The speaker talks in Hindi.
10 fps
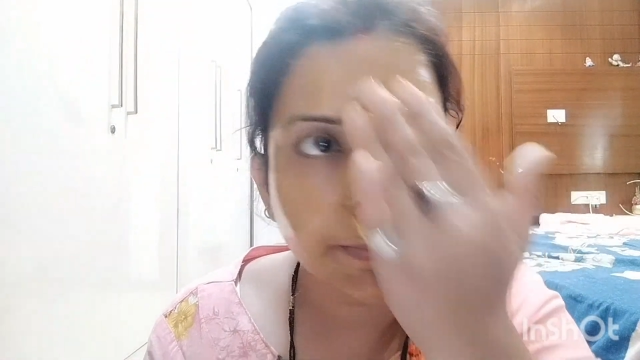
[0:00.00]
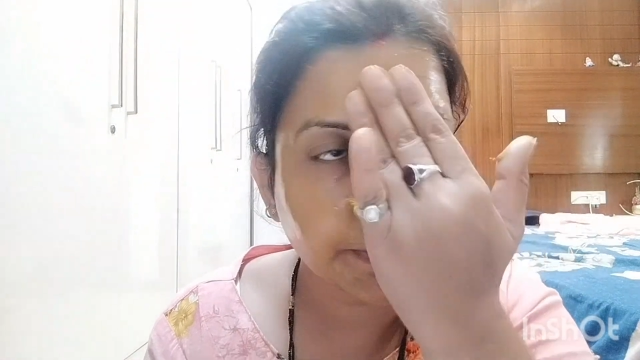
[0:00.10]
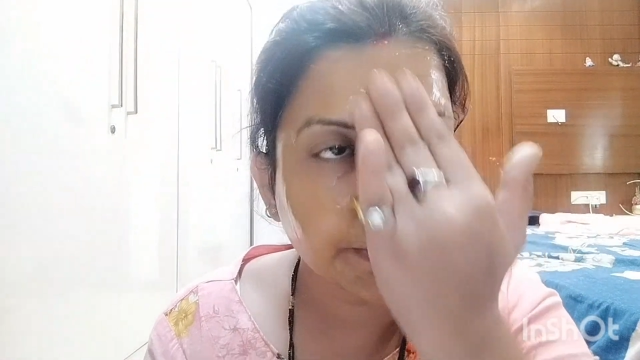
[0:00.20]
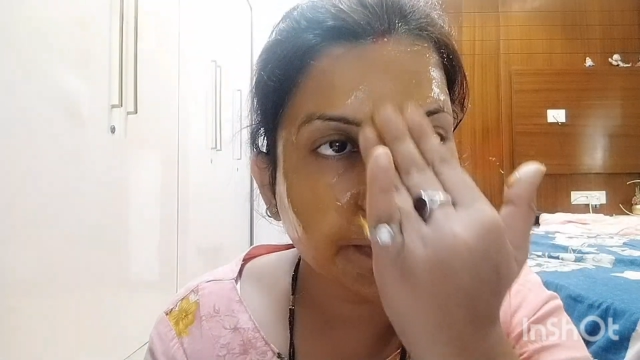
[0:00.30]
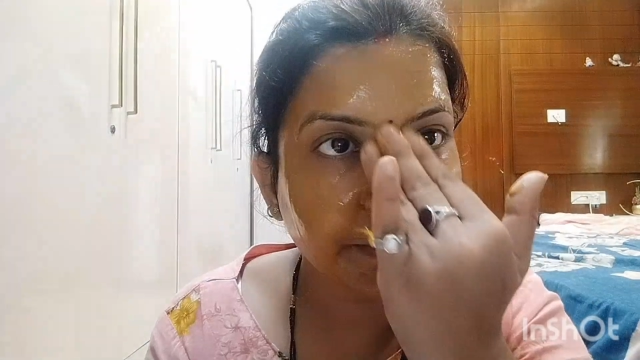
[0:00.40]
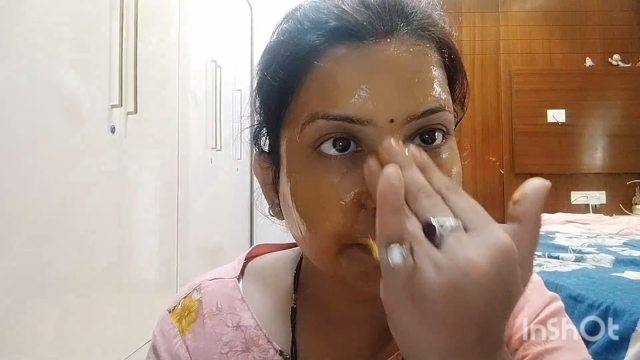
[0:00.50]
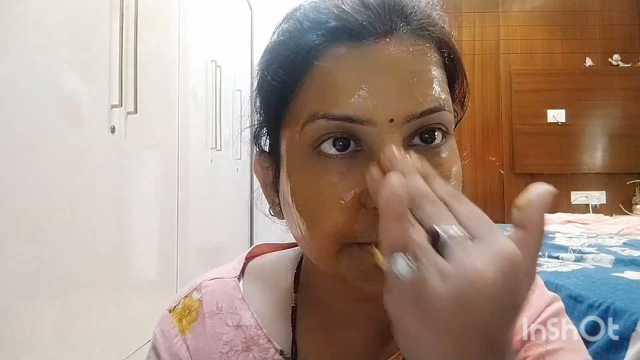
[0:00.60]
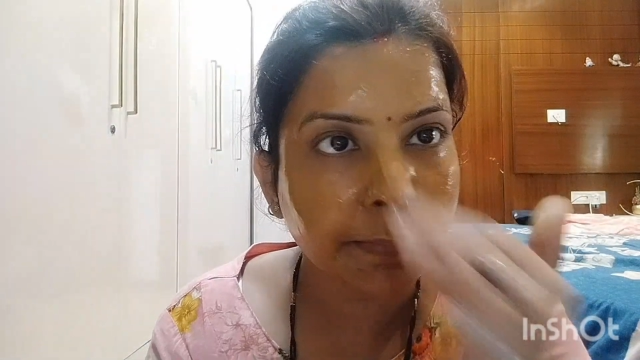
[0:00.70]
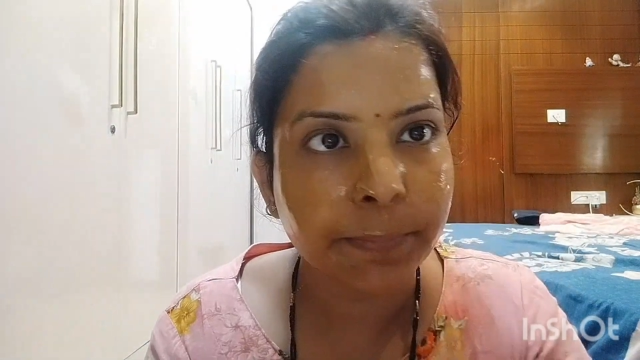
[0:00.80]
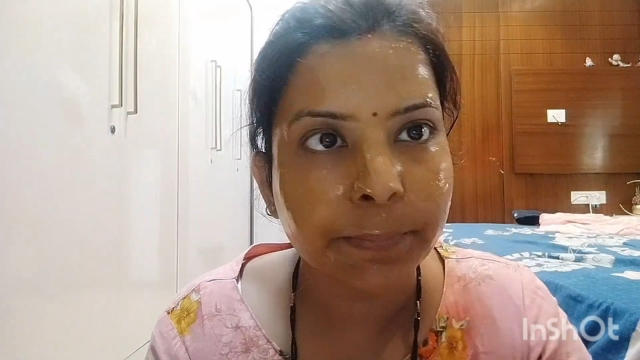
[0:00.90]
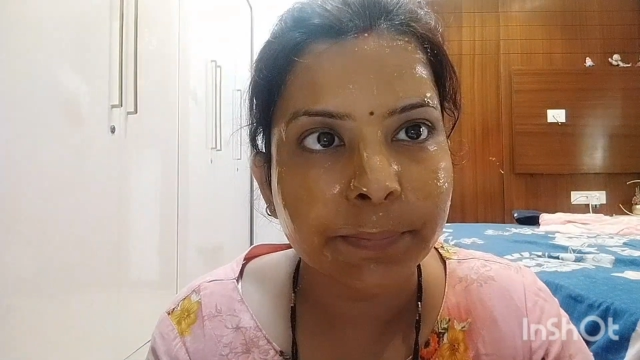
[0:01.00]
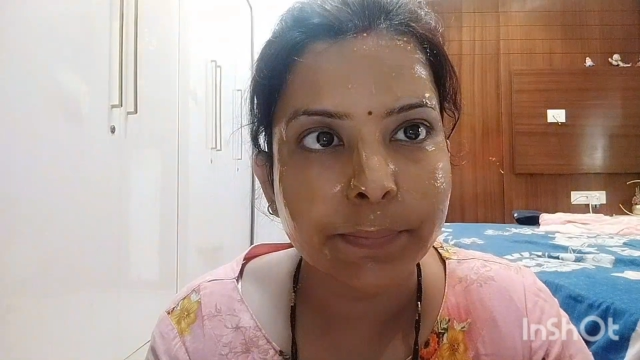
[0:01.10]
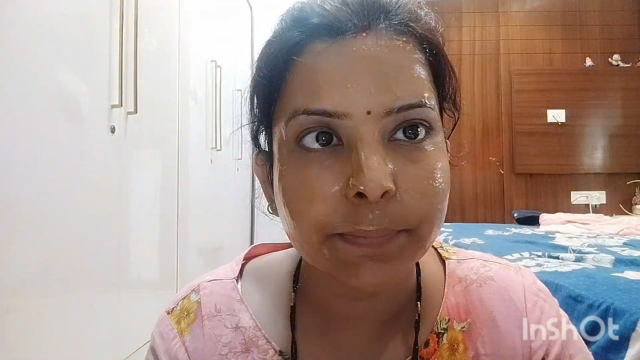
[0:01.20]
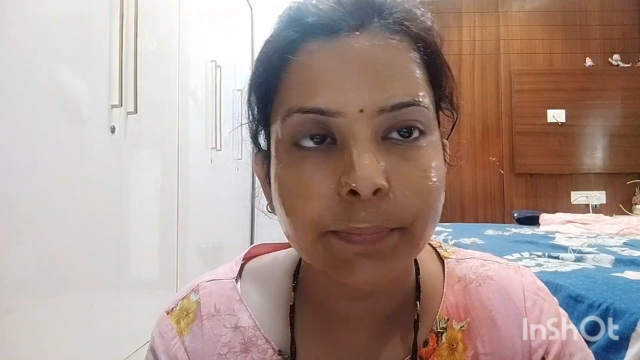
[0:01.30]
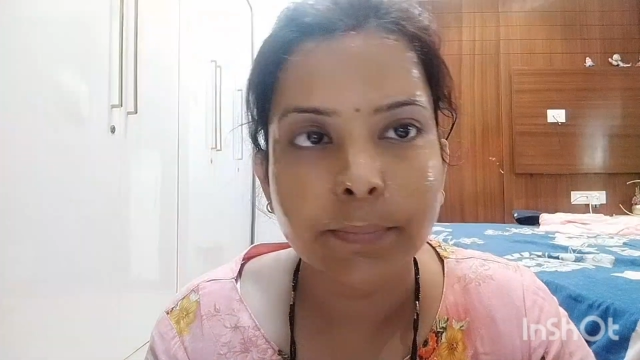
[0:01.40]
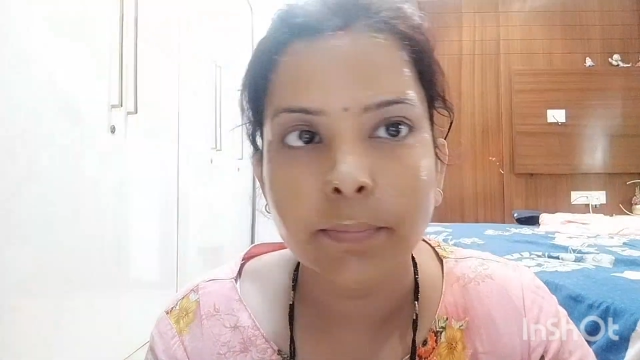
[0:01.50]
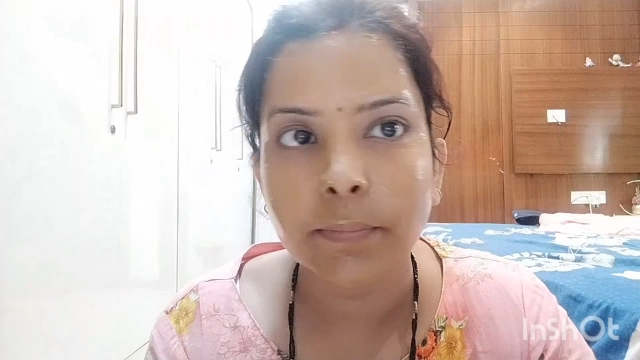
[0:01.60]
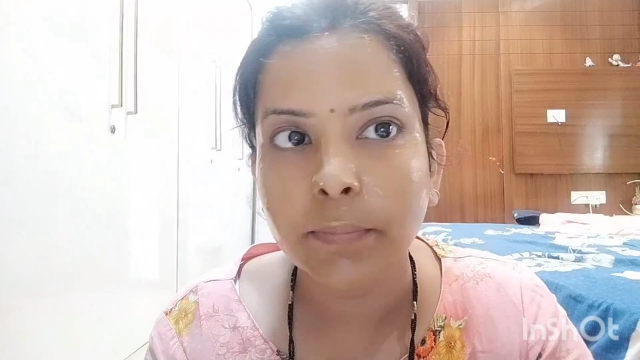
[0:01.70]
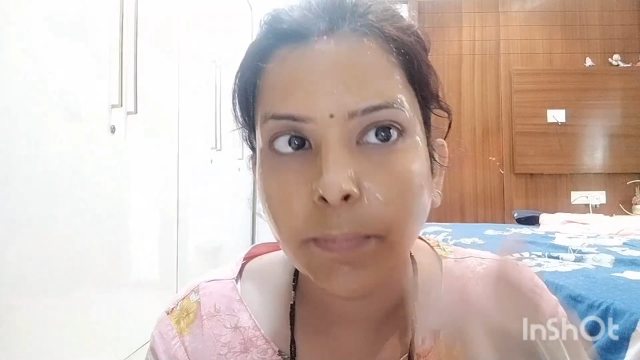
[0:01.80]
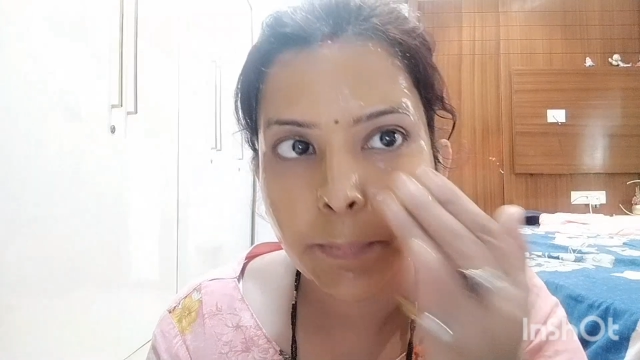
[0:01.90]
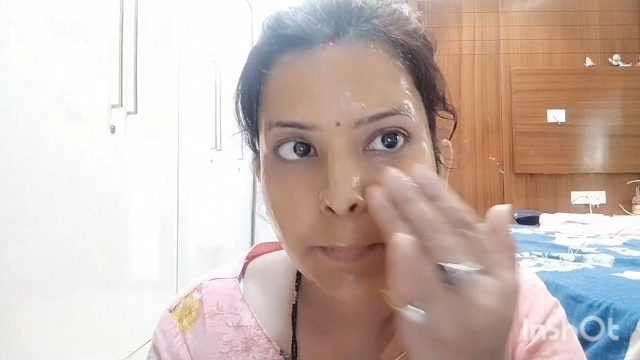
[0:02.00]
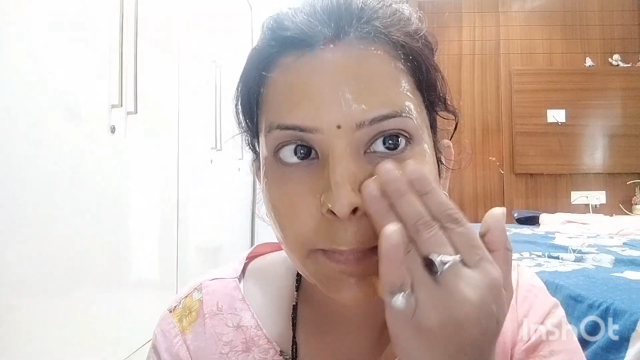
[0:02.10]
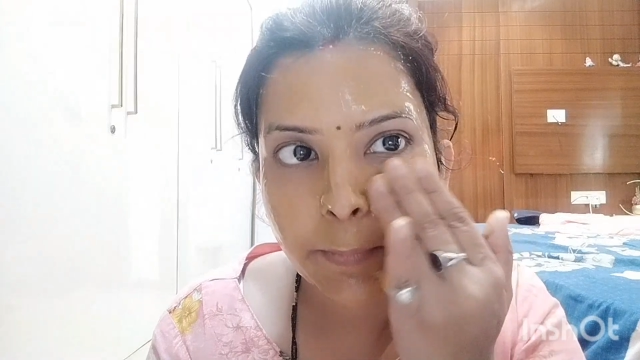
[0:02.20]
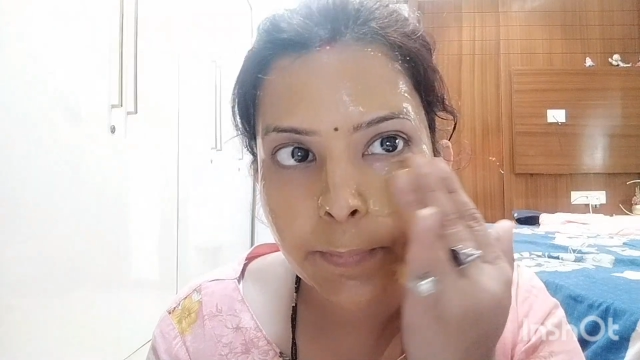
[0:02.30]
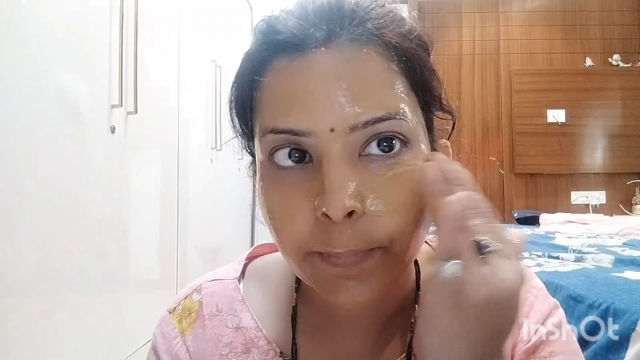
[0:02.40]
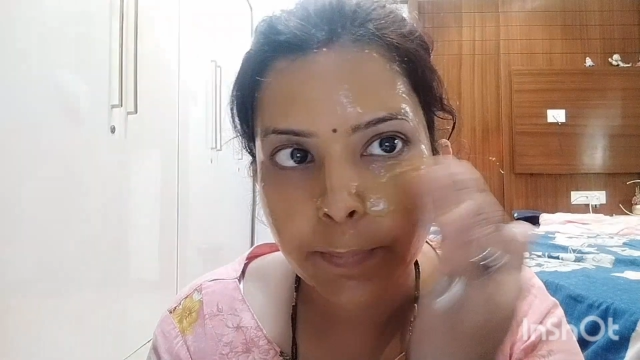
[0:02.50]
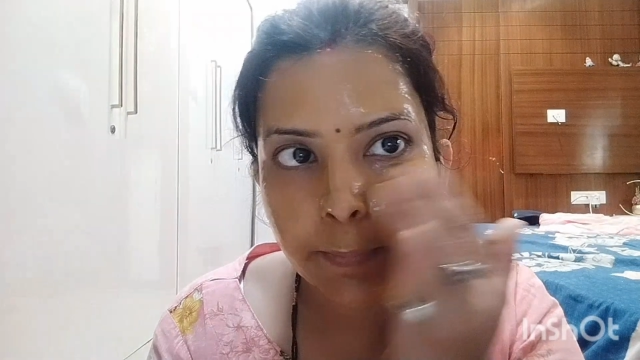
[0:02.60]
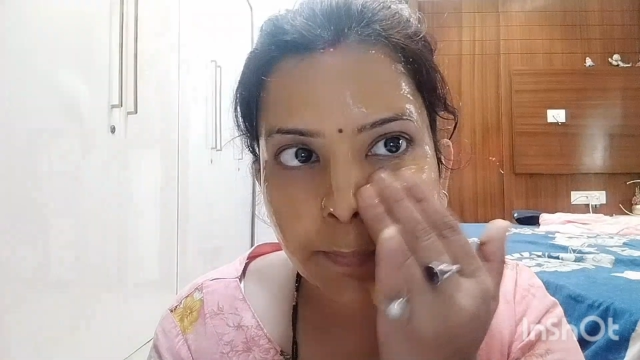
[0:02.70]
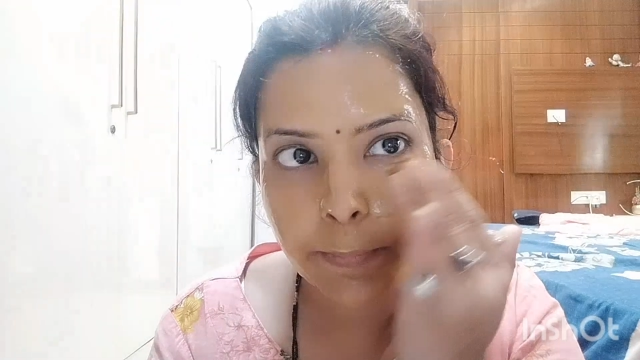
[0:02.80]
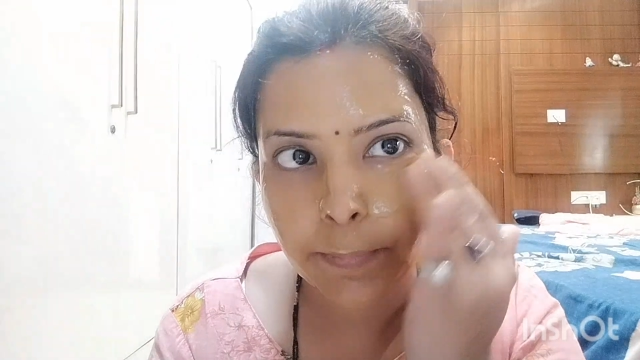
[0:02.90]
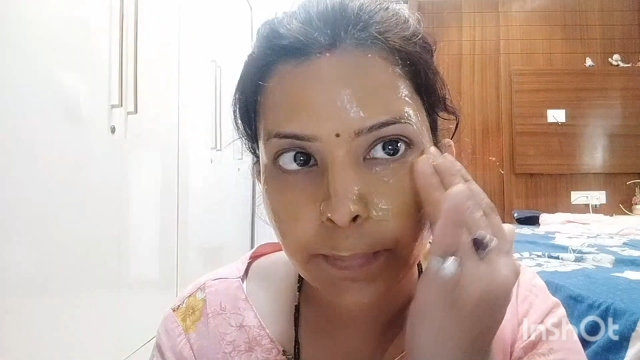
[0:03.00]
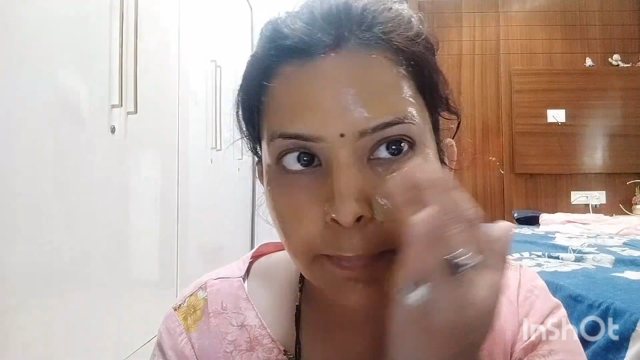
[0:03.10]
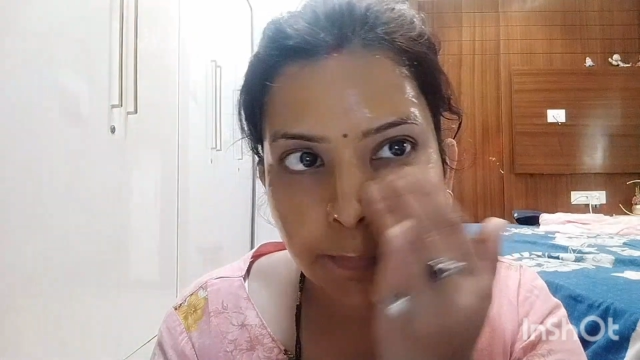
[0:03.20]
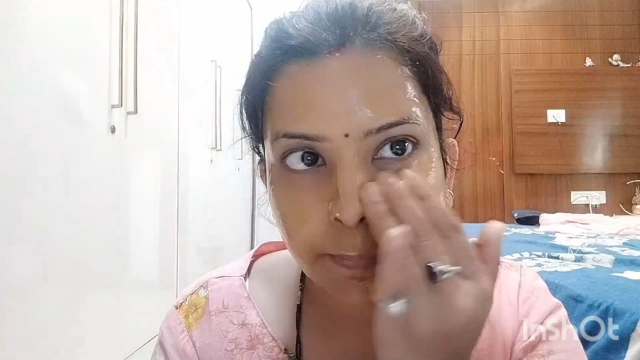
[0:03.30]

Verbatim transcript: आप इसको अच्छे से फेस पे लगा लीजिए